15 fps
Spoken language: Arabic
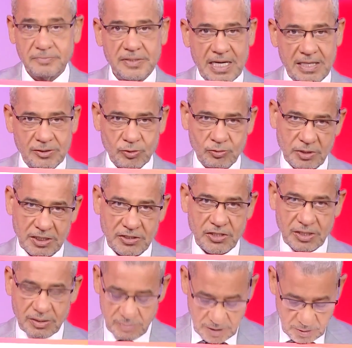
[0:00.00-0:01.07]
يعني صورة
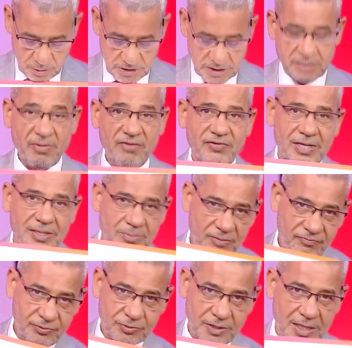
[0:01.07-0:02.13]
تشيك لأنه تشيك ما فيها ما
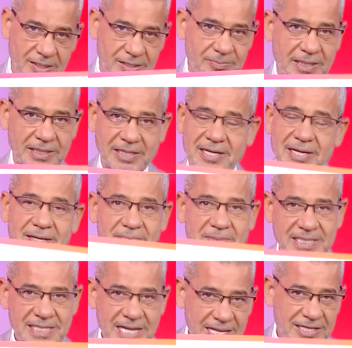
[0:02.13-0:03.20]
تفوت على البنك
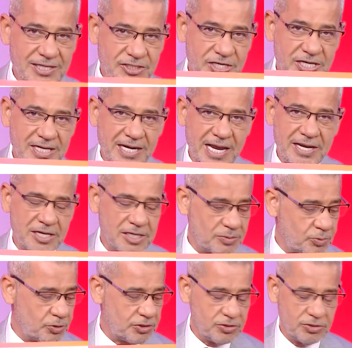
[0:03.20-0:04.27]
بس هذا تشيك رح
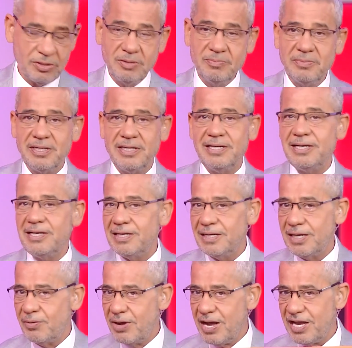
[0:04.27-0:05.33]
نكتبه اليوم
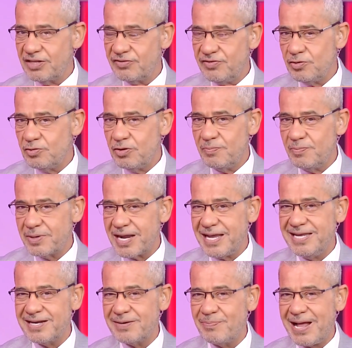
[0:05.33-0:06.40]
لواحد فيكم
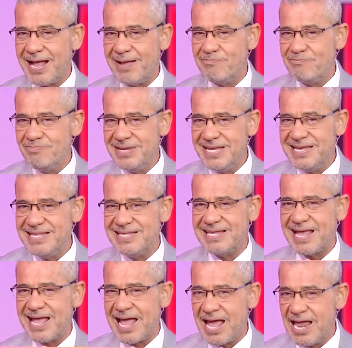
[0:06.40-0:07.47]
رح يربح مئة
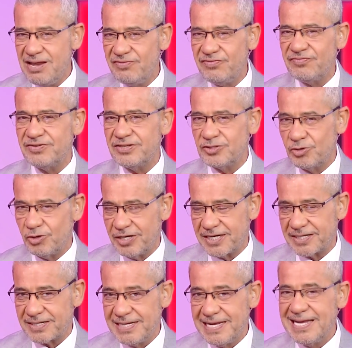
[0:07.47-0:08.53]
ألف
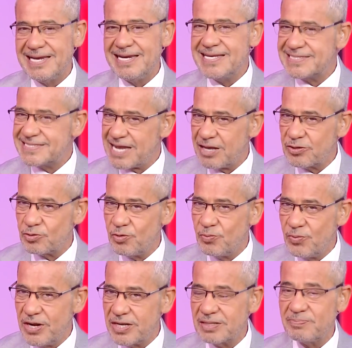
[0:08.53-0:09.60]
دولار لسه
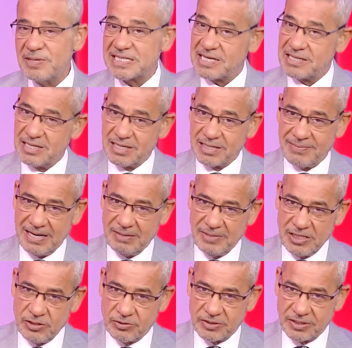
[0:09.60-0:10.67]
عندكم وقت بس هذا اللي تبع
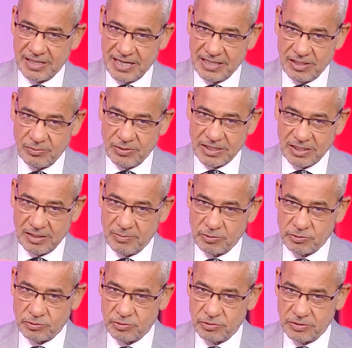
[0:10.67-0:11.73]
المليون هذا الوقت
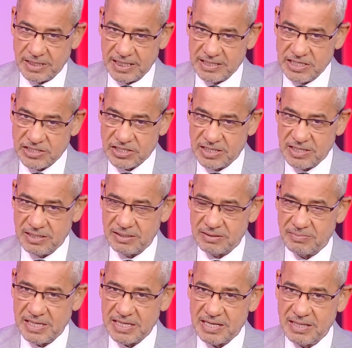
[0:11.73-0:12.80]
الموجود هون قديش هذا
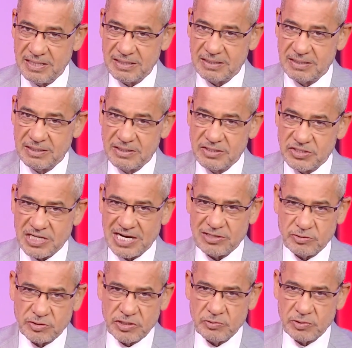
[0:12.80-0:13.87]
بقيان
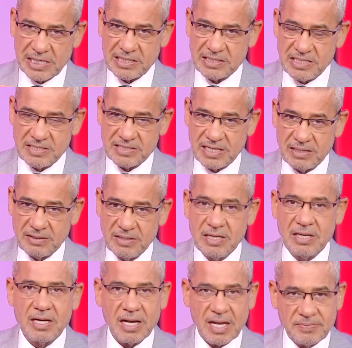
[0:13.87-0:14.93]
شكله شيء و30 سنة
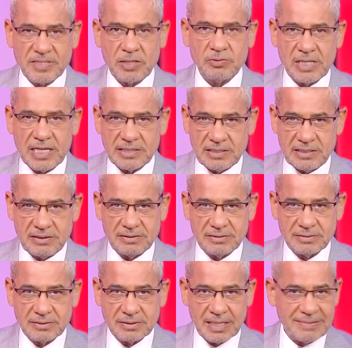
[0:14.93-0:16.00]
35
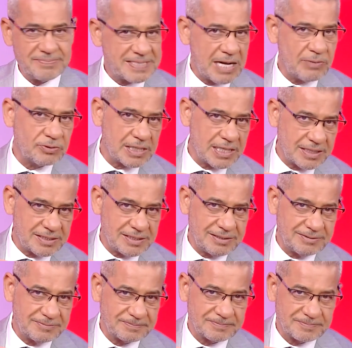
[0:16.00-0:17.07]
35
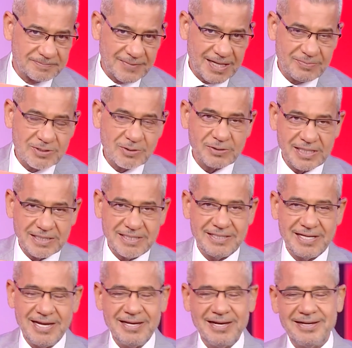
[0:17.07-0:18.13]
35
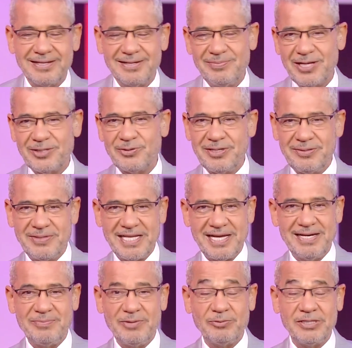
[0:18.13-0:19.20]
دقيقه لا تبعتوا كلمه
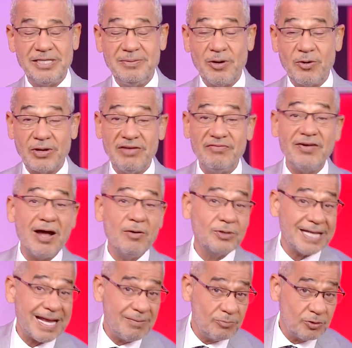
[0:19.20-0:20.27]
حلم او دريم او غيف او
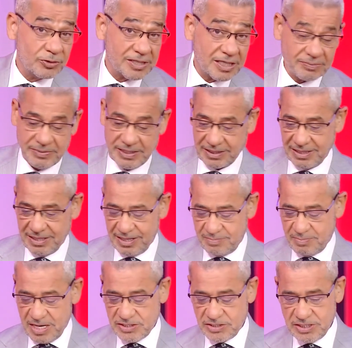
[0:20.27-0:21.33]
تحملوا التطبيق
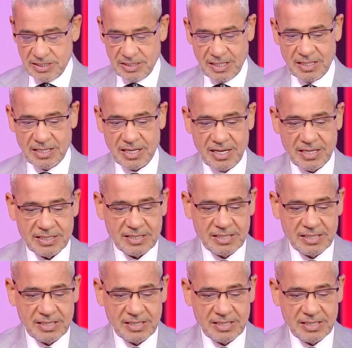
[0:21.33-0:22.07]
ماشي هذا رح